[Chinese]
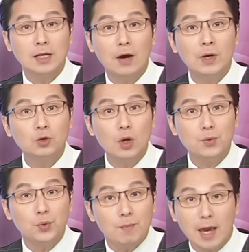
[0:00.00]
台湾对
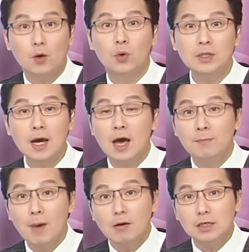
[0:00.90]
于美国的
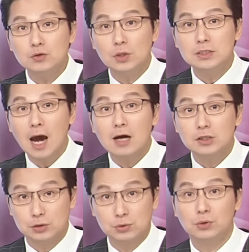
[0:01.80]
贸易顺差
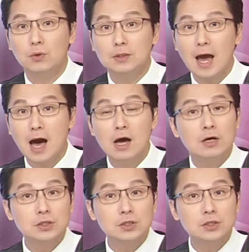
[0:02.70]
持续扩大，